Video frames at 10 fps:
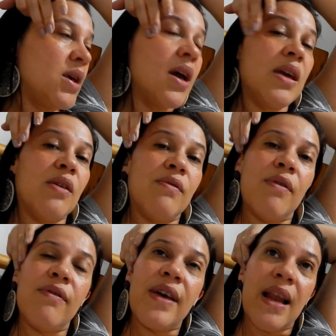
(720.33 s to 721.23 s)
E aí eu
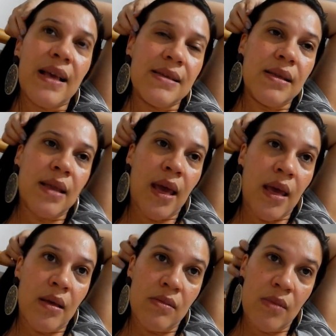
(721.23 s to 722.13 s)
vou ver lá se
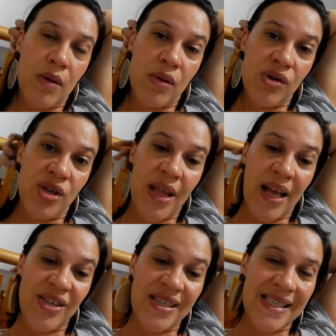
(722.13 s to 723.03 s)
tem uma
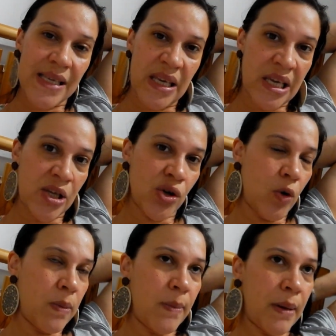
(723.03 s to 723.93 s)
quantidadezinha de
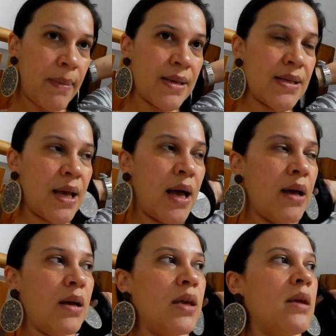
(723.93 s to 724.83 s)
roupa para
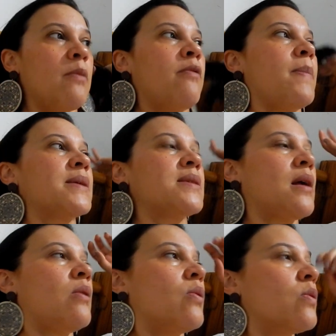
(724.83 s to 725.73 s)
passar. E aí eu vou
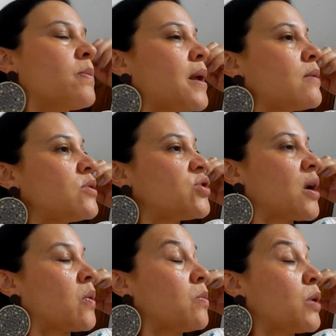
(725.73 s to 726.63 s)
passar logo, para não
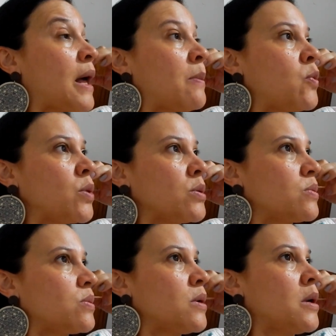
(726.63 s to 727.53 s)
deixar acumular
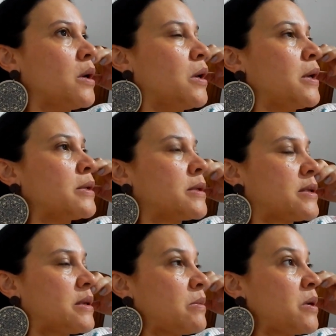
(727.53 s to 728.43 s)
muito. Essa
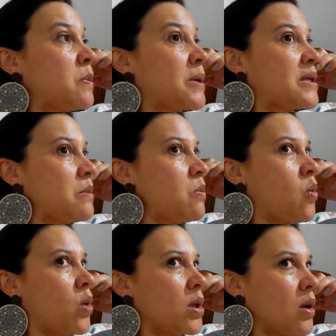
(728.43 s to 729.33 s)
semana eu passei
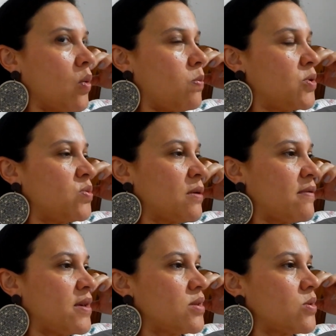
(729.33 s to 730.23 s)
muita roupa de uma
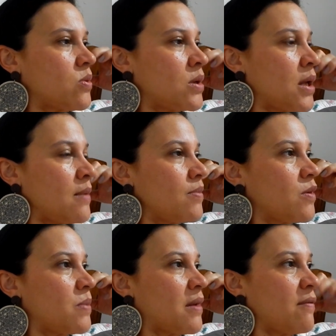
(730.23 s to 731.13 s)
vez só, né?
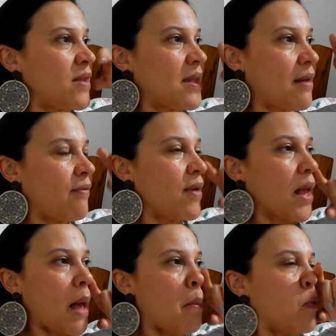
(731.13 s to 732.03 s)
Então, para evitar
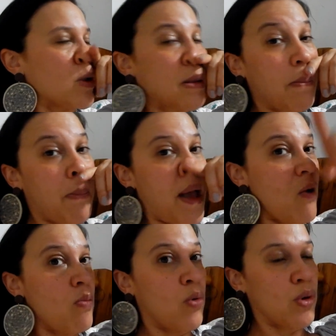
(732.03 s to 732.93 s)
ficar muito em
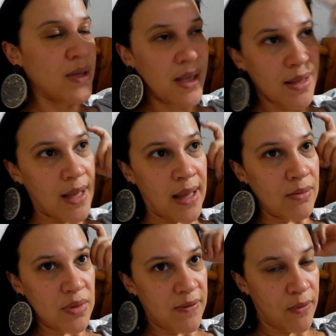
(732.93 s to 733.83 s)
pé ou muito
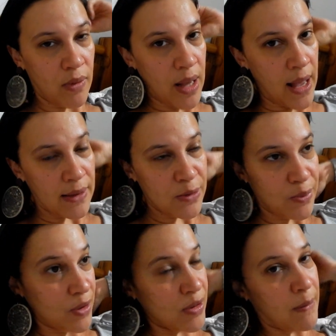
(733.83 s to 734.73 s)
sentado, se for o caso,
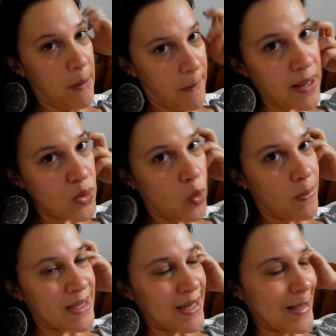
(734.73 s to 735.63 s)
porque eu também passo
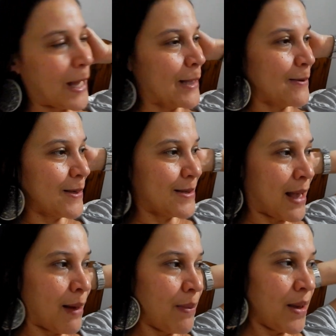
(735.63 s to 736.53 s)
roupa sentada, vocês
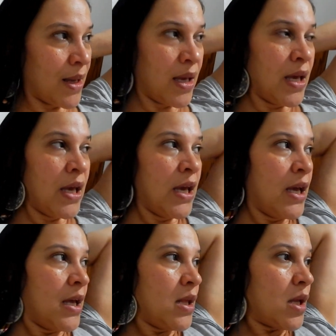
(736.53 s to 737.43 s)
sabem.
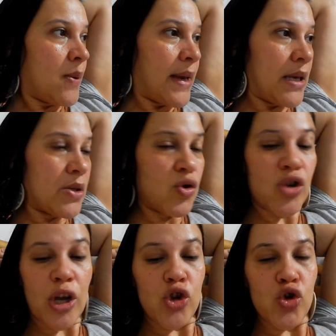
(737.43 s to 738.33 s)
Então é isso,
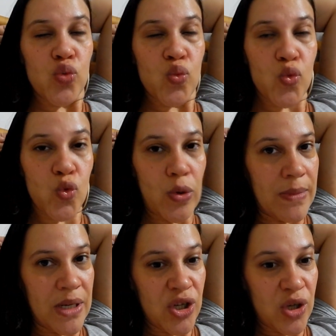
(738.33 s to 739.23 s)
gente.
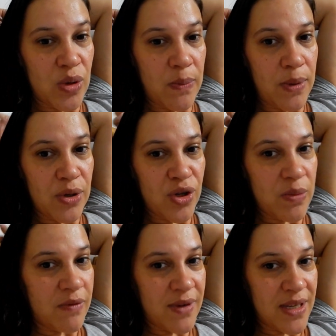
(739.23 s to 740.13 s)
Beijinho, depois eu
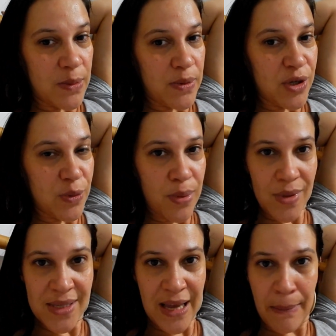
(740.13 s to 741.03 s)
chamo vocês pra gente
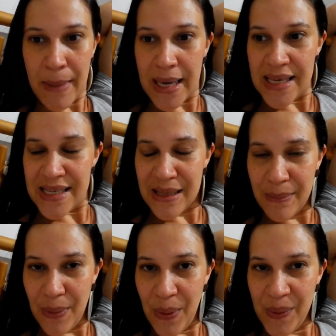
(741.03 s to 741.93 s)
prosear mais, tá
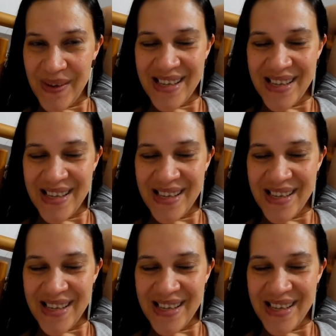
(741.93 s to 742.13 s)
bom?